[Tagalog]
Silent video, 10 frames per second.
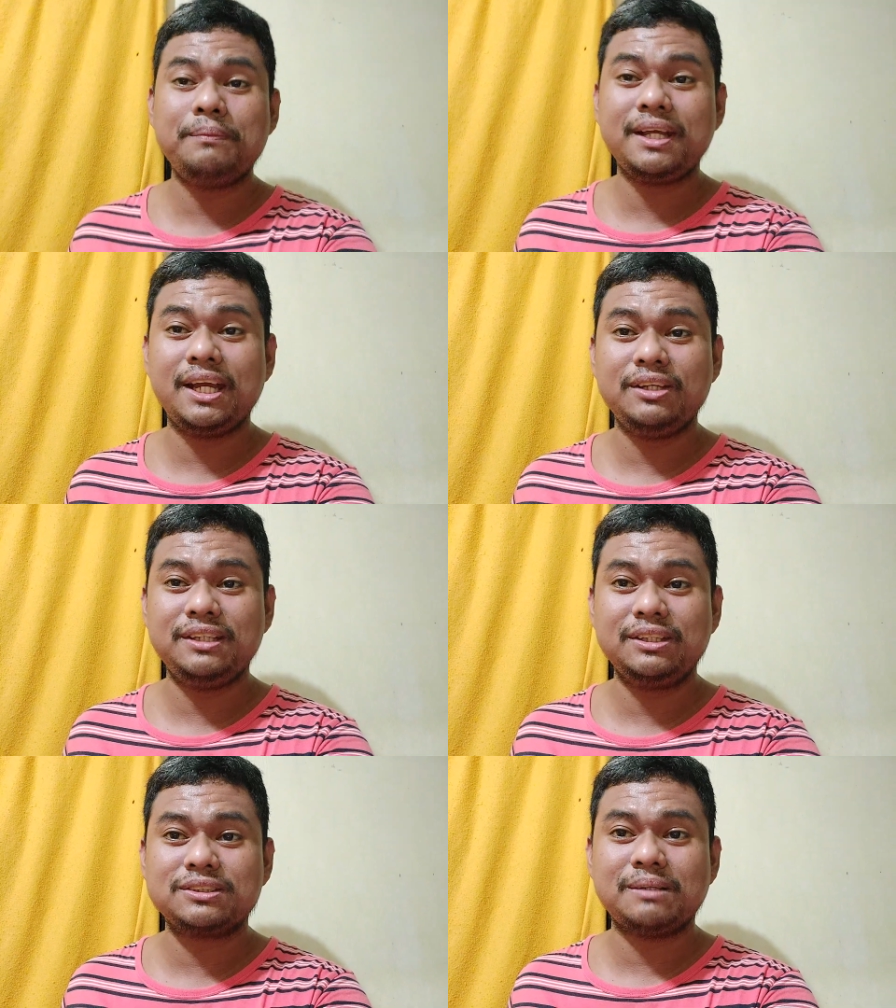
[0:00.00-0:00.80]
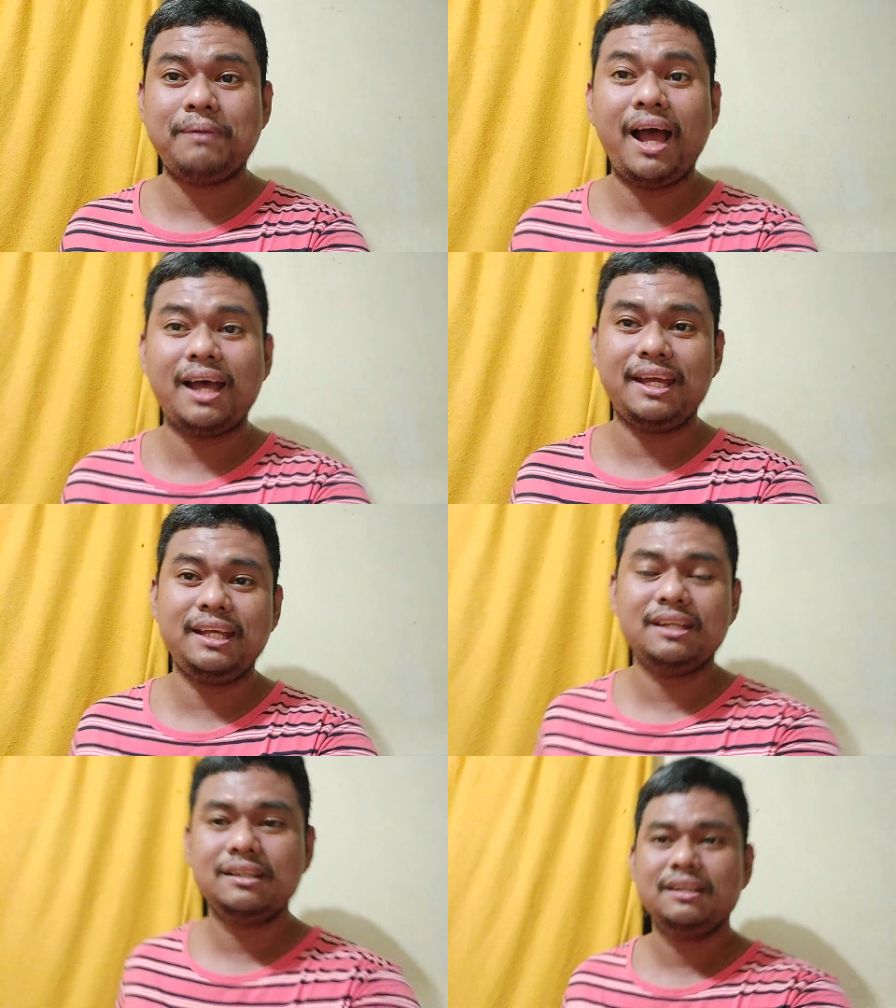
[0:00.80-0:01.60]
kami ngayon dito sa
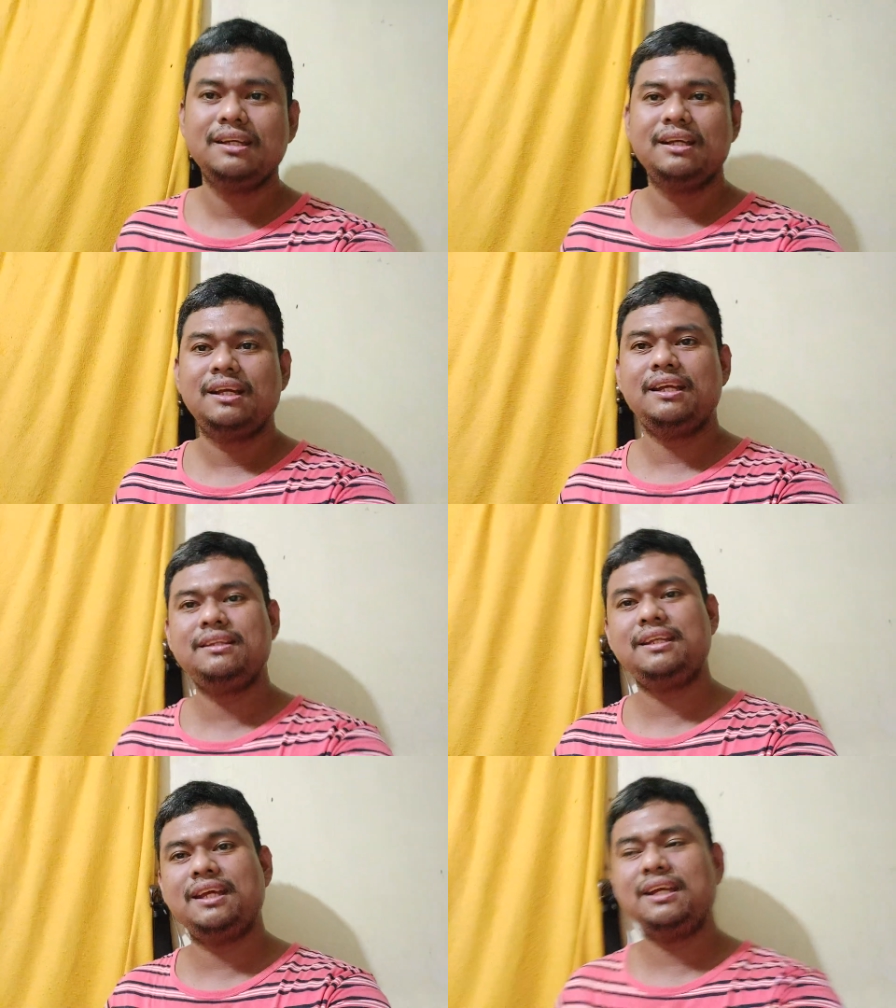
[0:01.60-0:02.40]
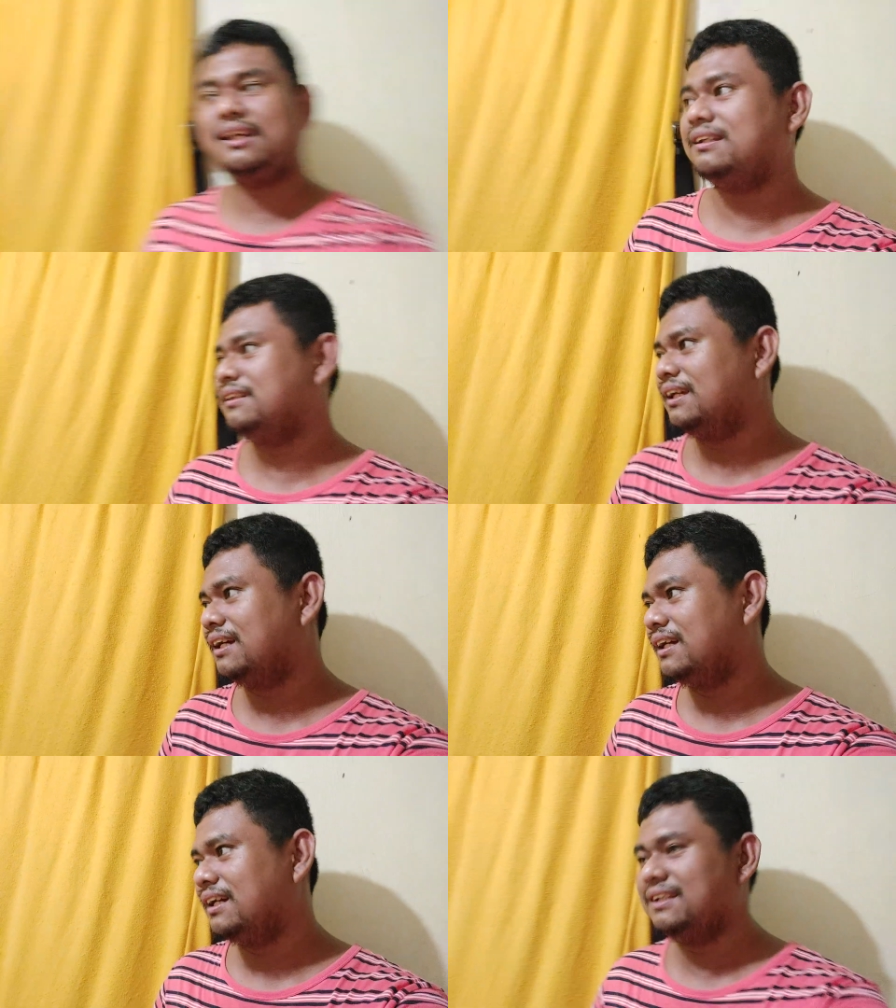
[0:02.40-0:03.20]
bahay. And then,
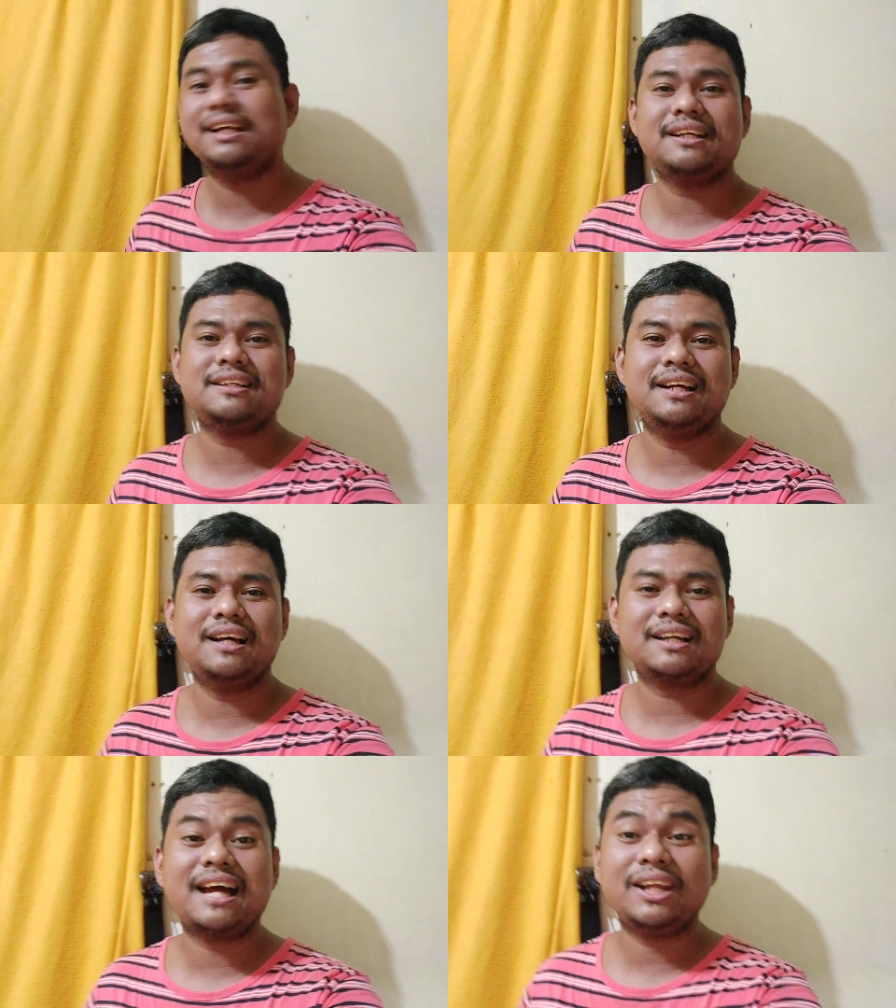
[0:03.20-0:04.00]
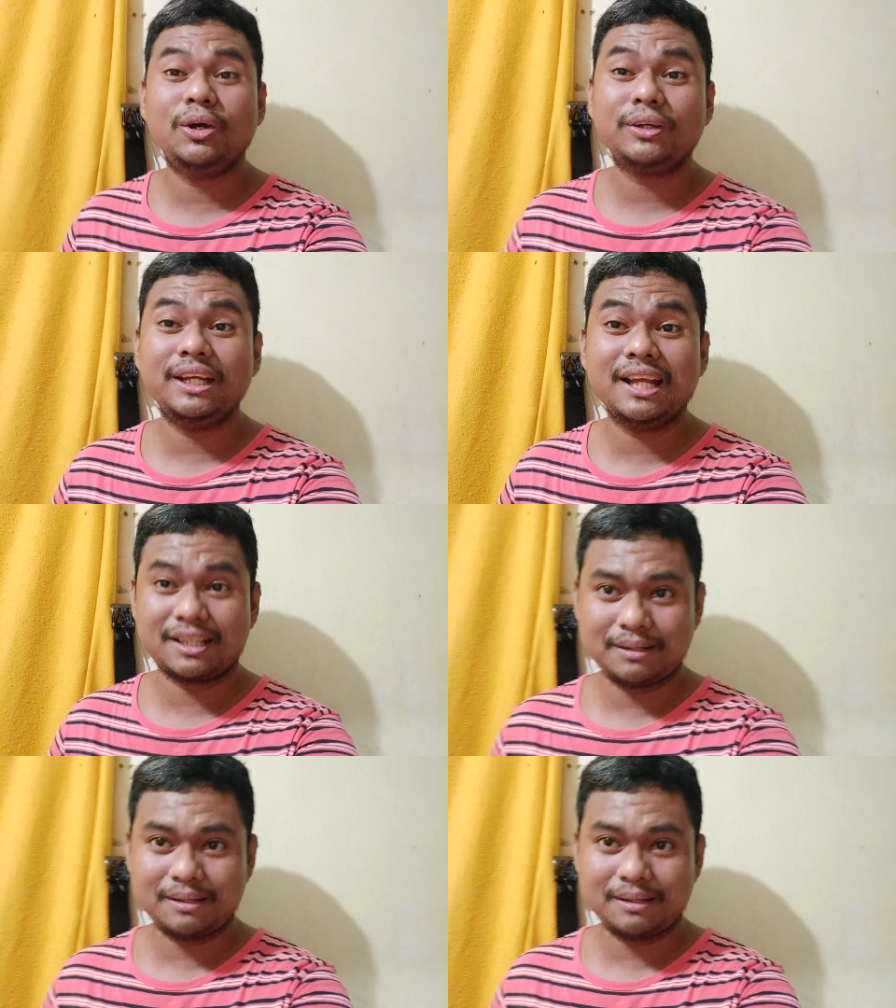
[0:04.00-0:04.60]
uh, nag-karaoke lang